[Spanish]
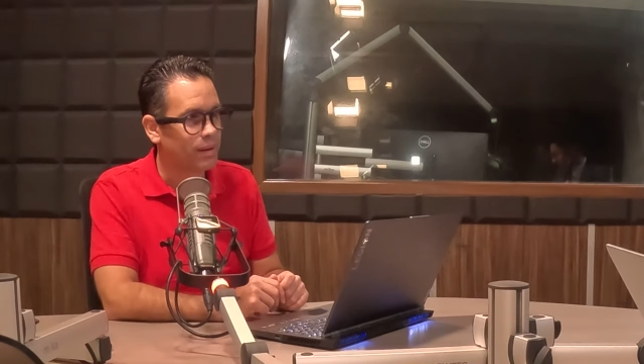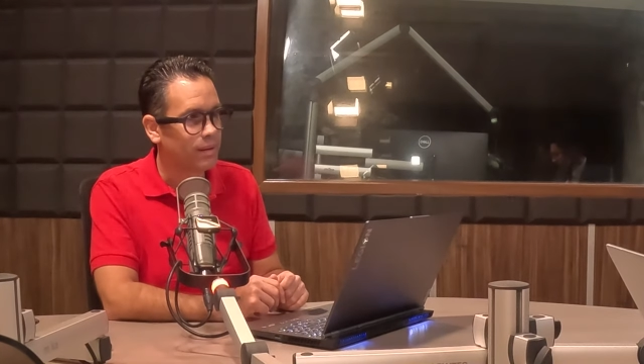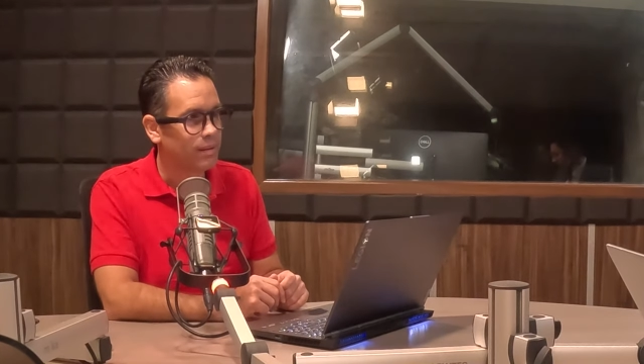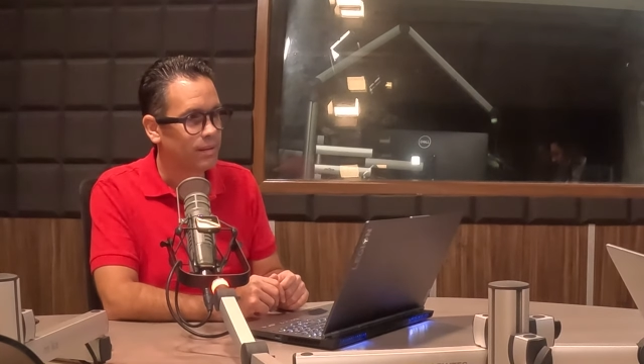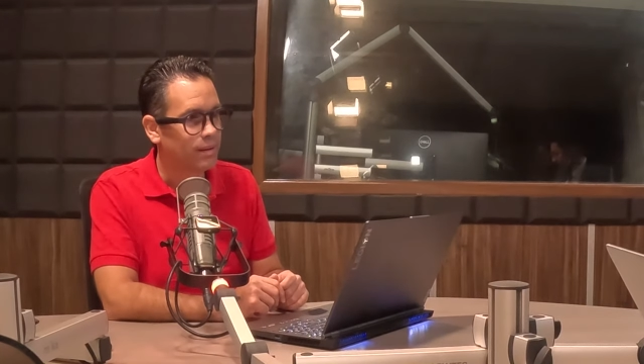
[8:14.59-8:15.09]

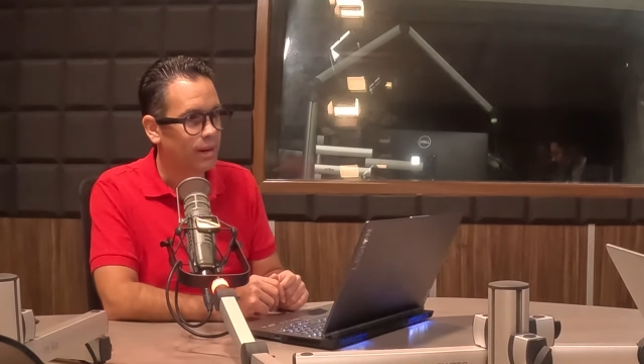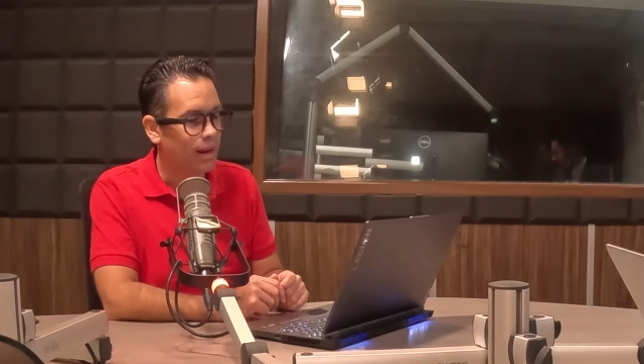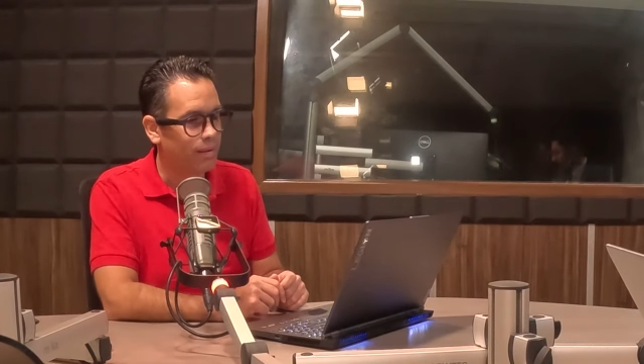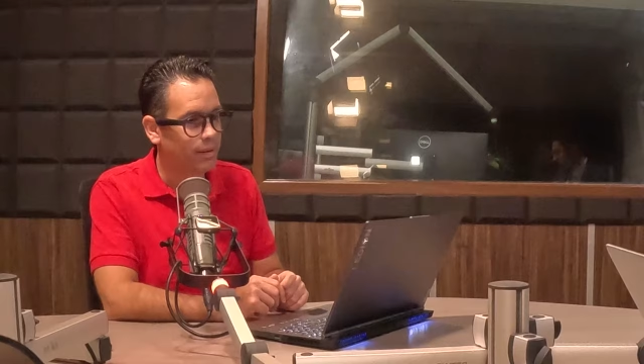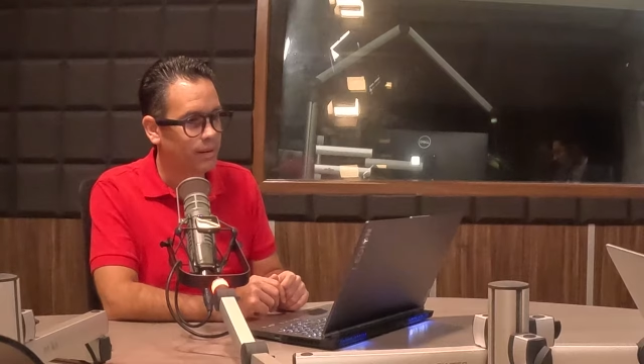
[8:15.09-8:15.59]
Otra pregunta,
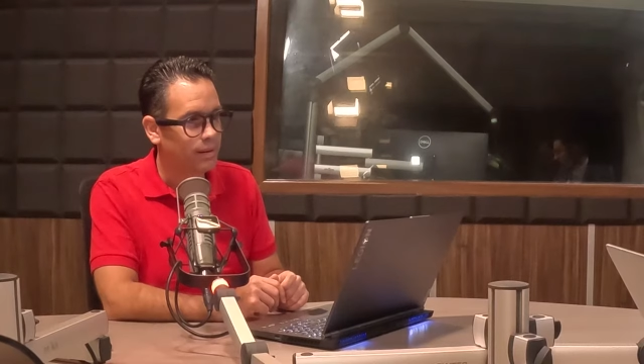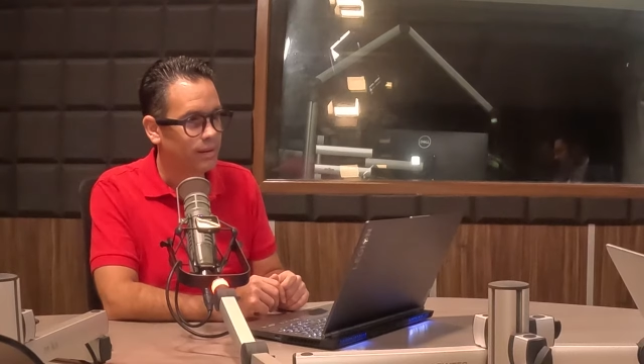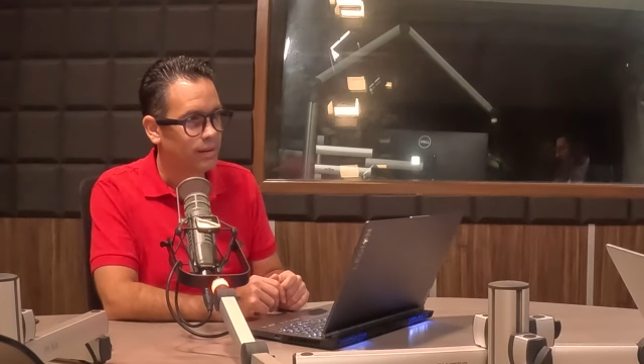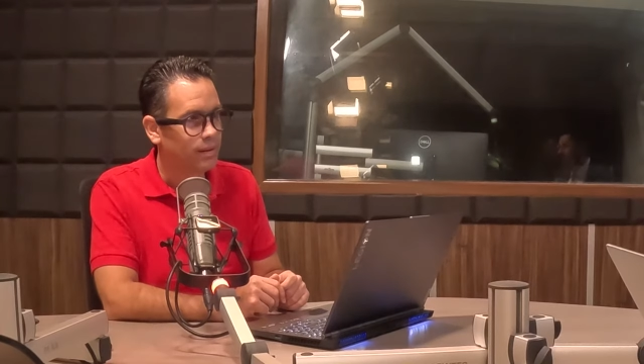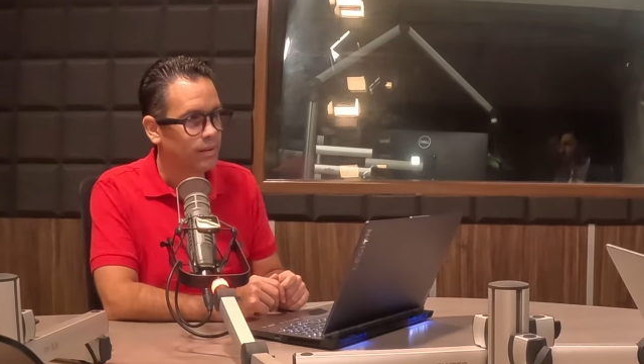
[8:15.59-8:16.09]
¿Telmex
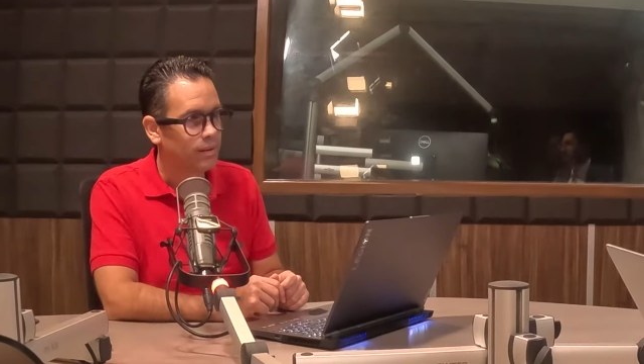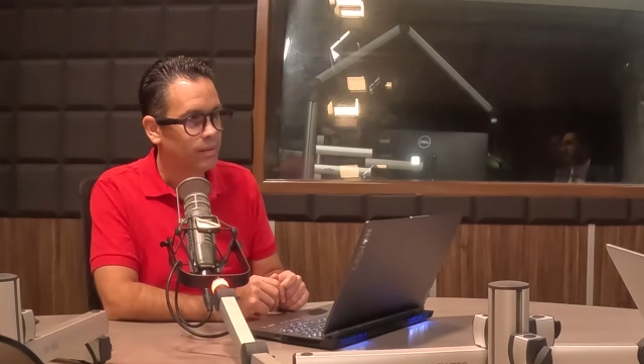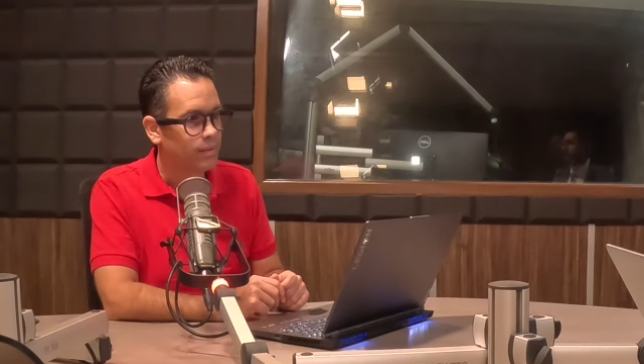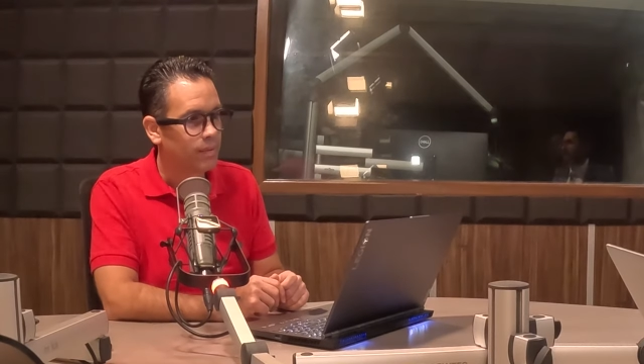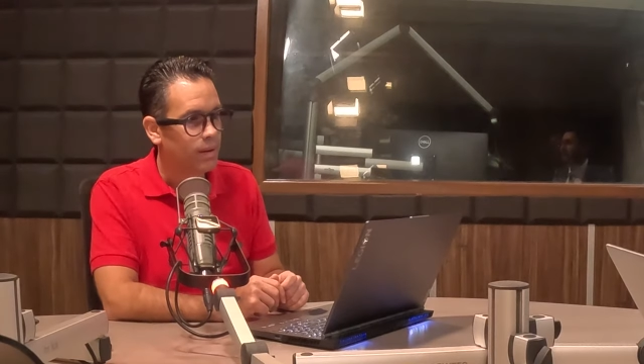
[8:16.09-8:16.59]
es el mejor
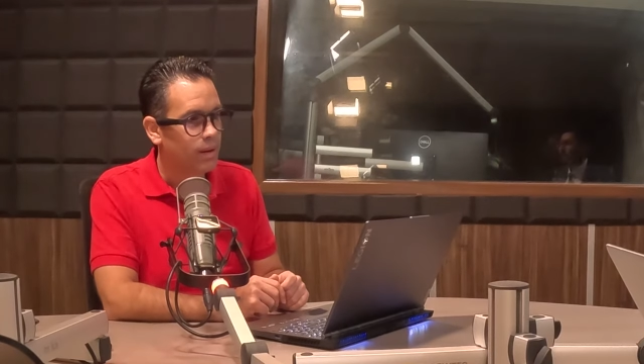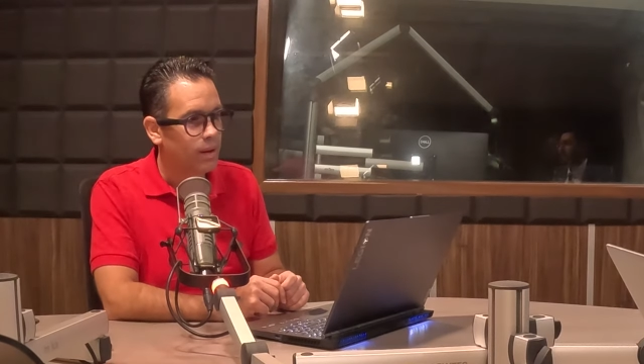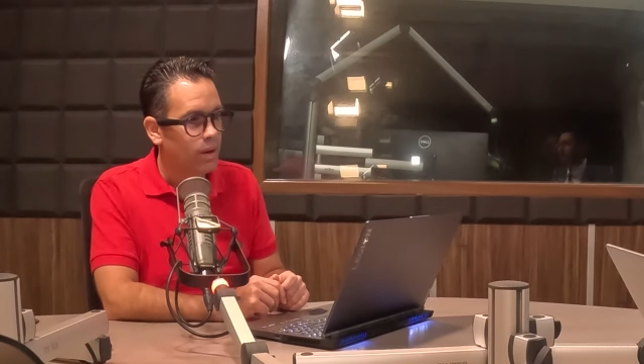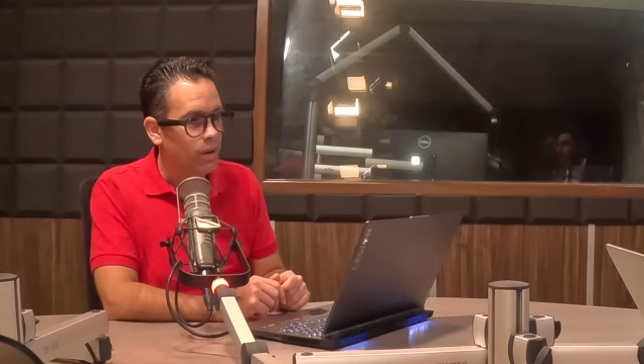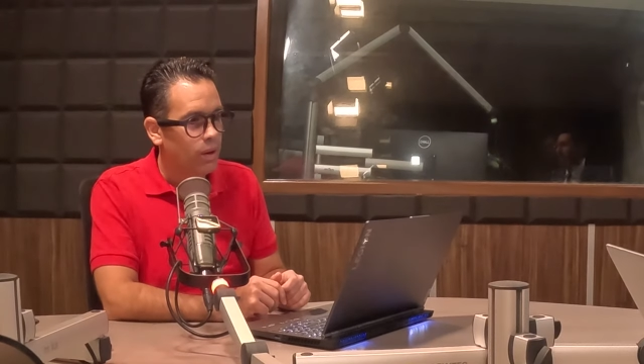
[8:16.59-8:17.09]
internet
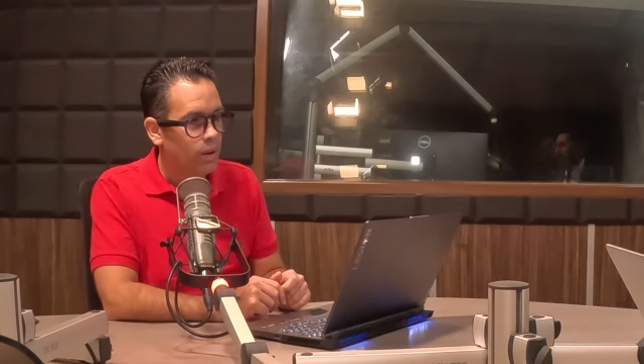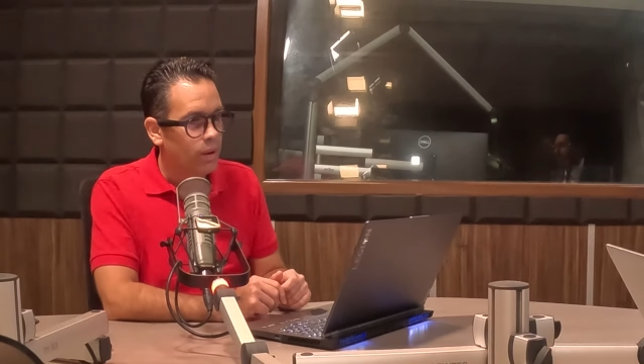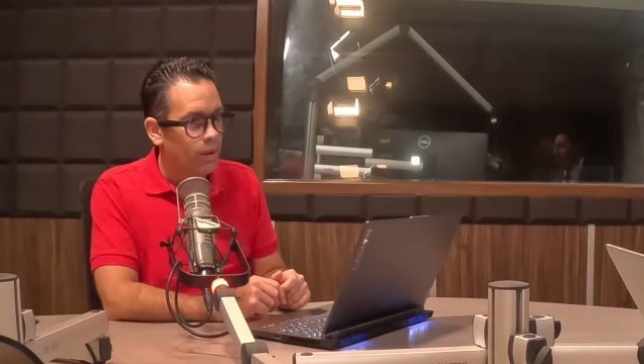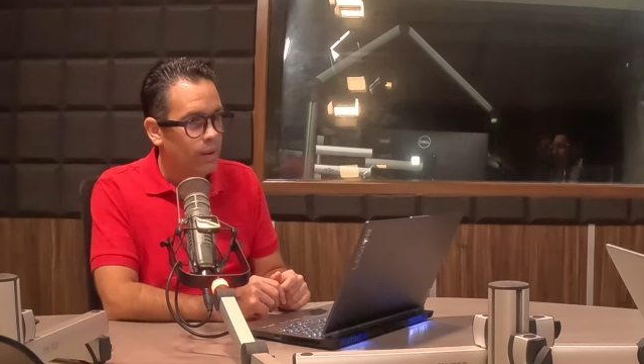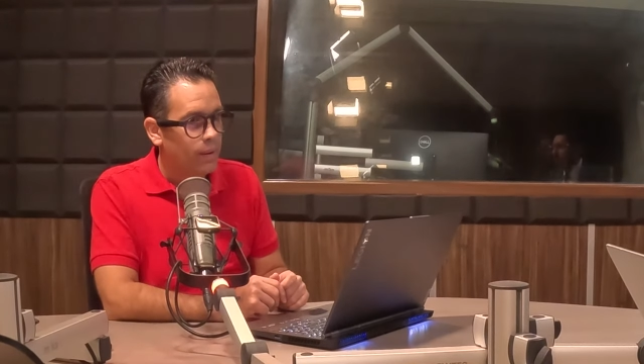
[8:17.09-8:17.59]
de
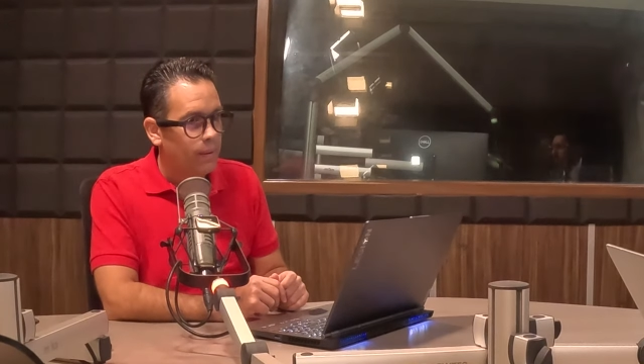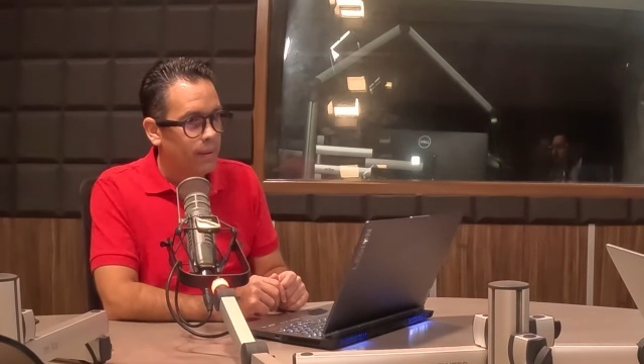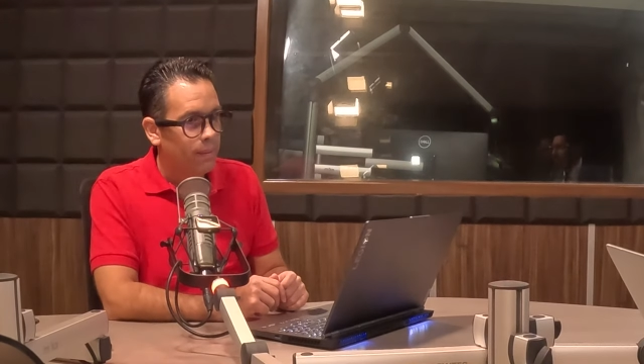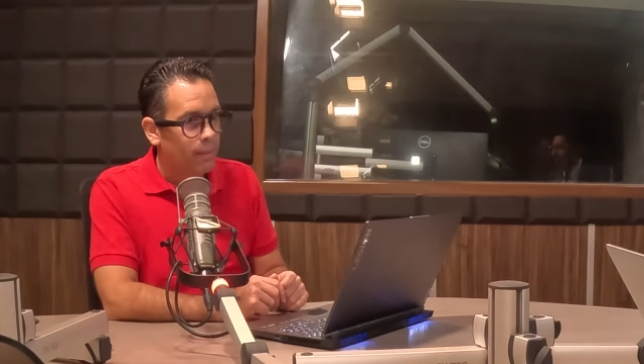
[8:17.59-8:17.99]
México?